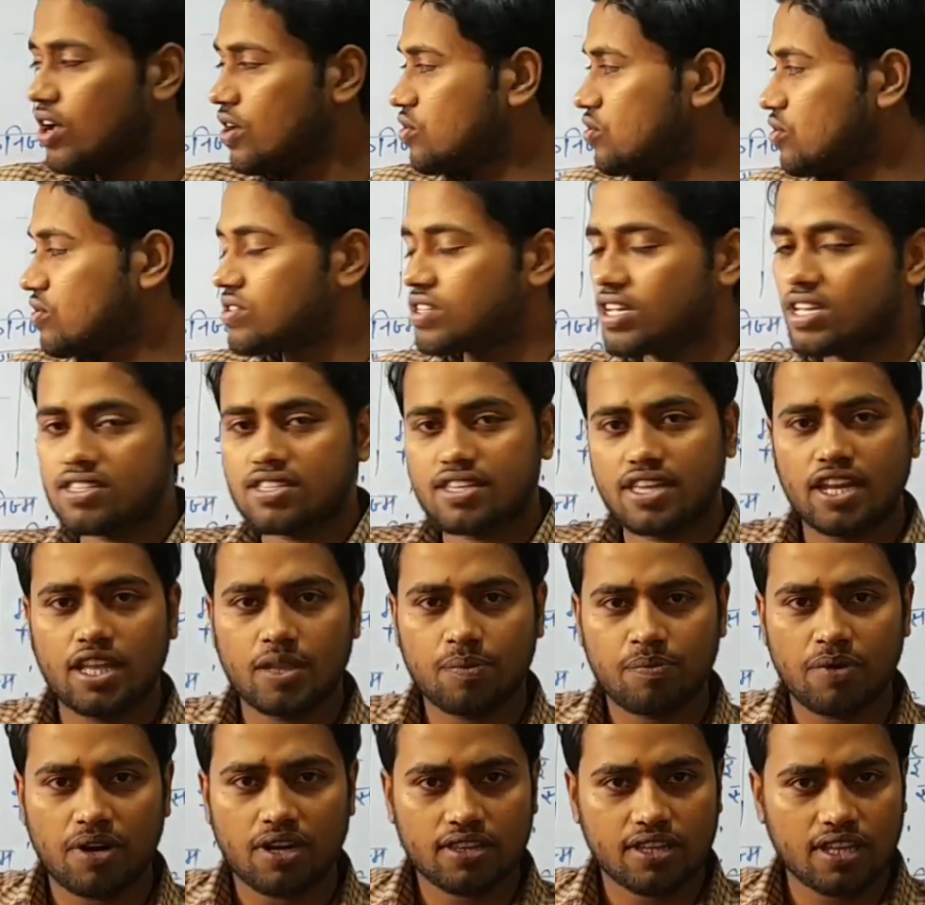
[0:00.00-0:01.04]
जो
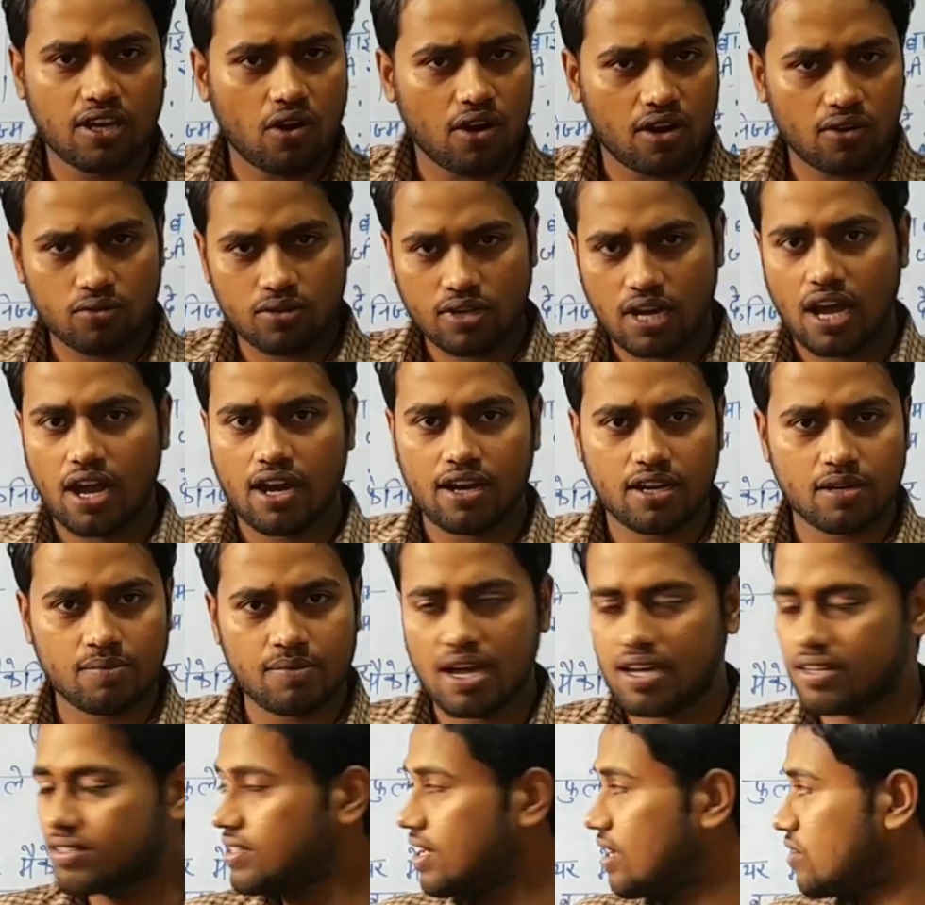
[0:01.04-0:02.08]
संस्कृत पढ़ते हैं और उनका हंड्रेड
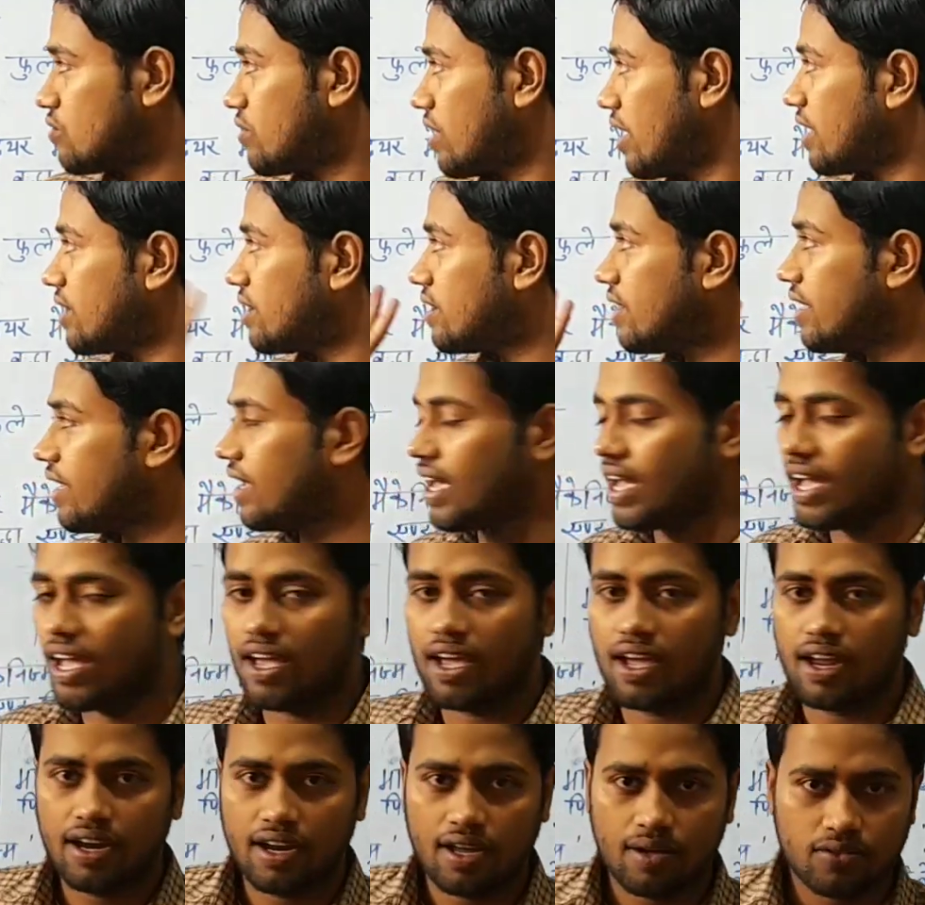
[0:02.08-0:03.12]
मार्क्स का जो हिंदी है
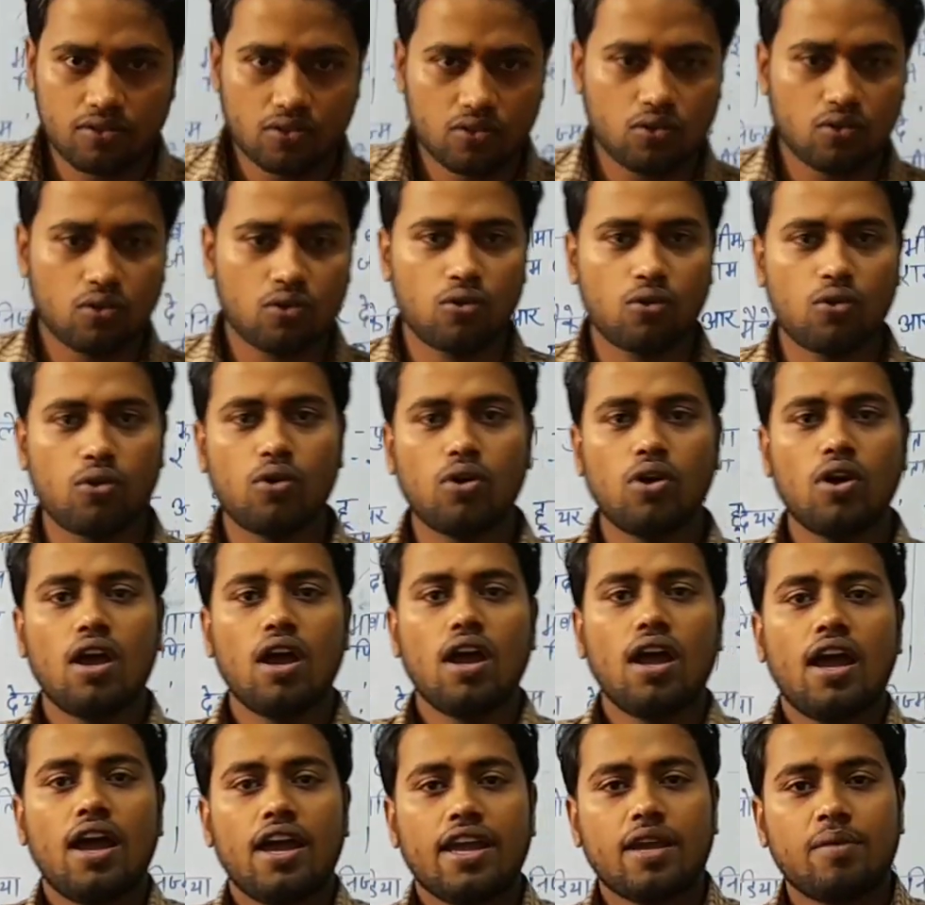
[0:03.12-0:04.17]
तो
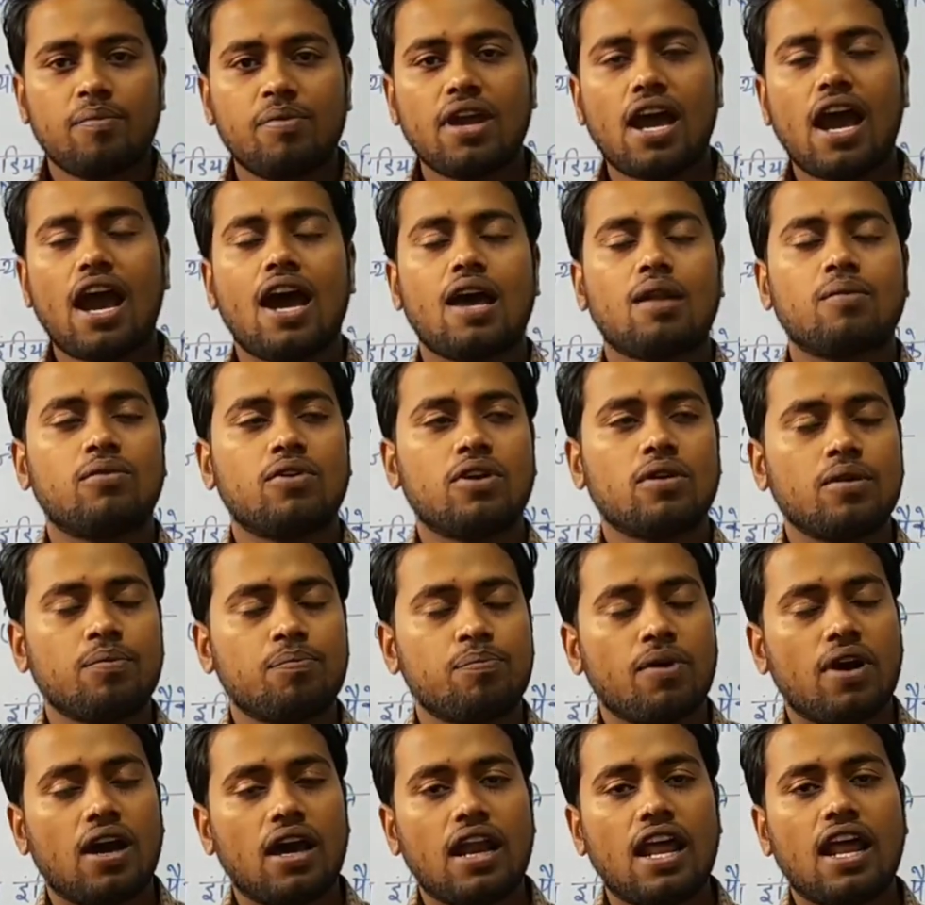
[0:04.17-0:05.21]
ये बिहार बोर्ड में
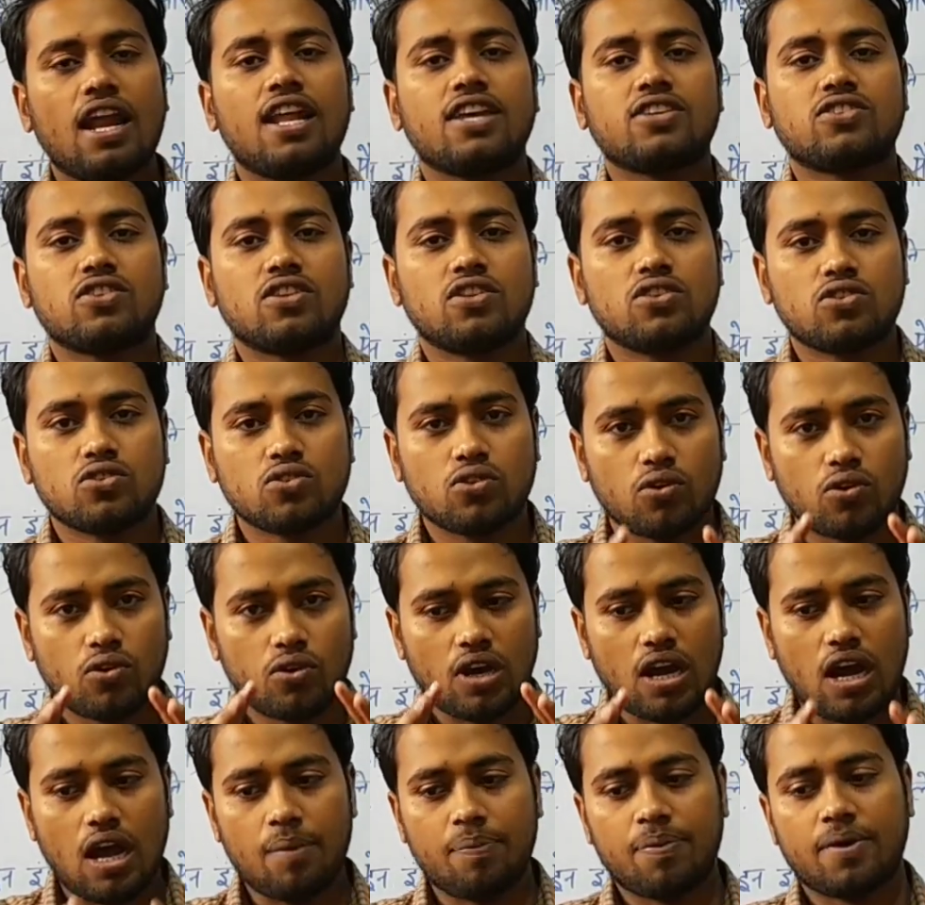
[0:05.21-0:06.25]
पहला लेसन जो
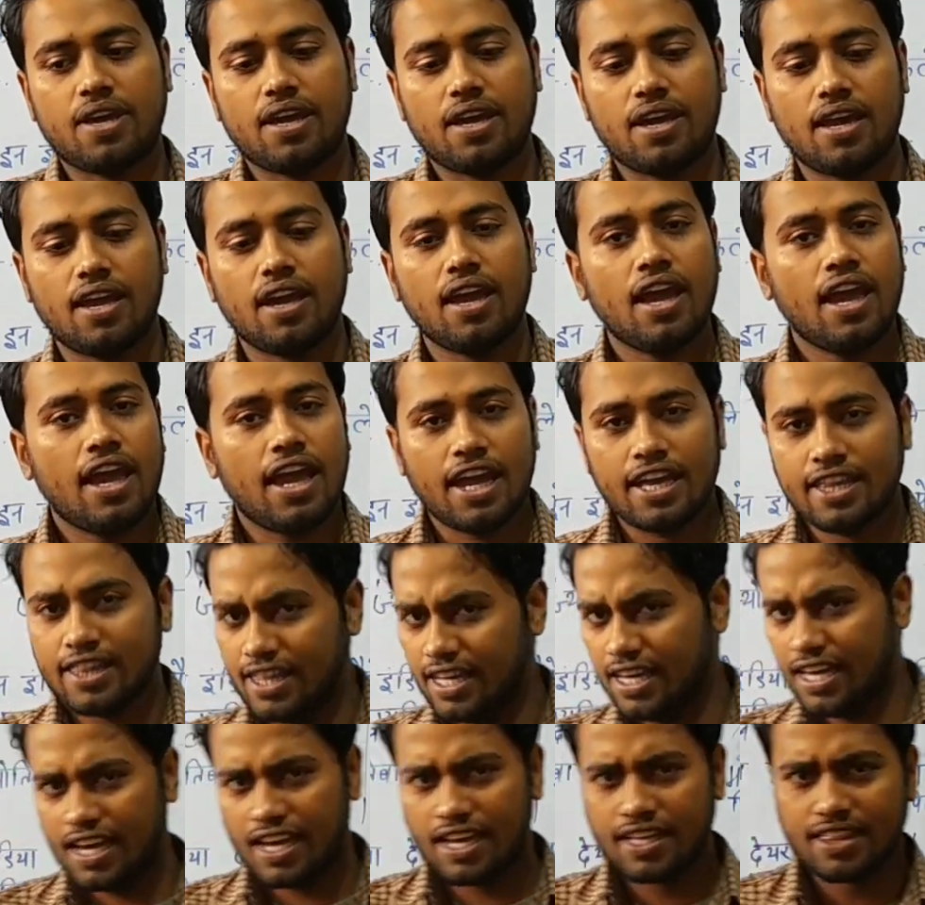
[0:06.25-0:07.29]
आपके
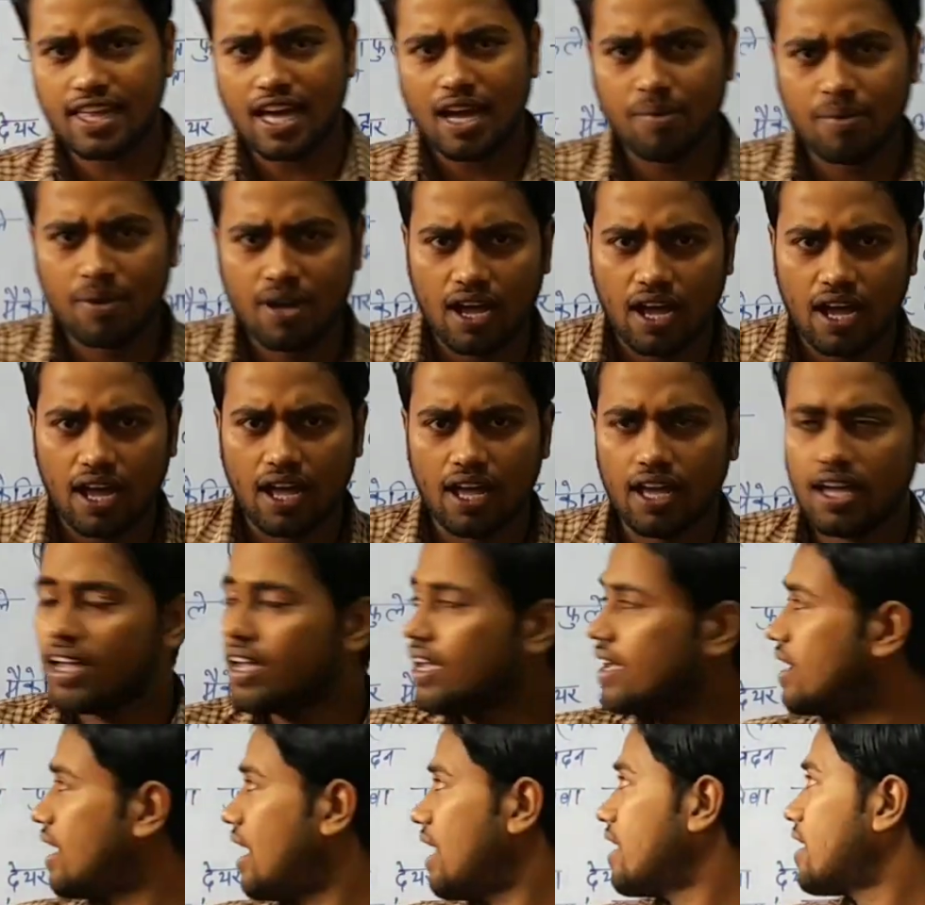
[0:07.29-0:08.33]
हिंदी की किताब का है
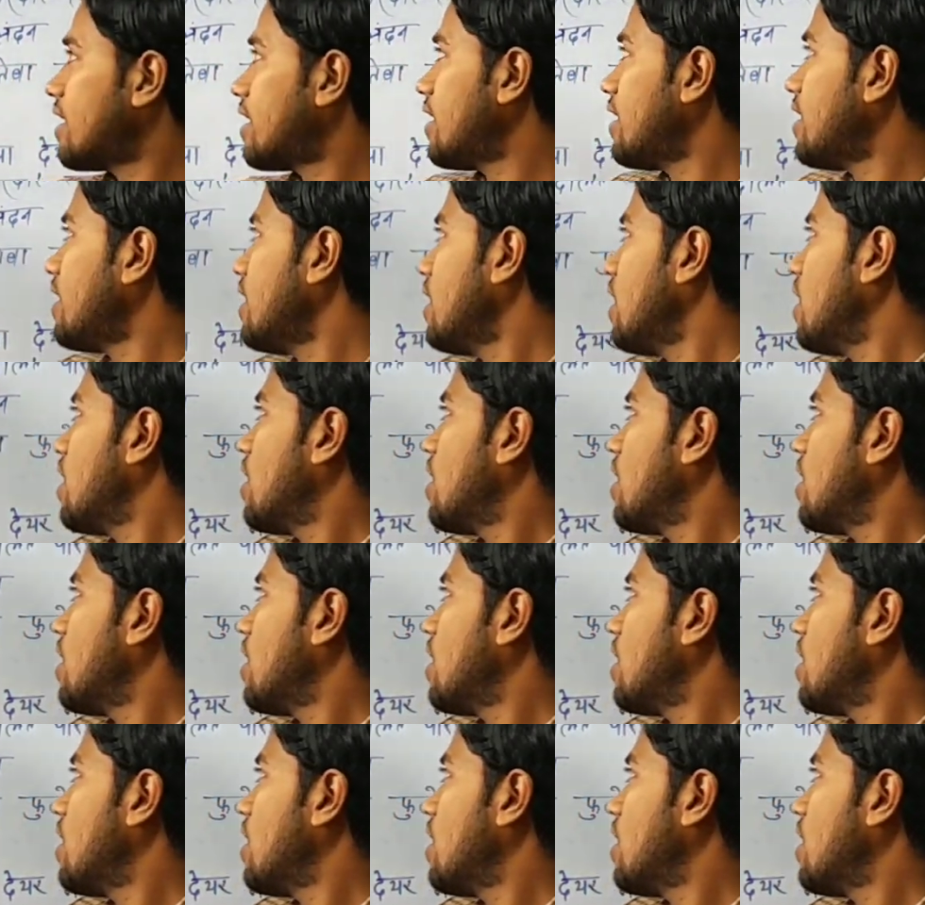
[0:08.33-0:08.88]
यानी कि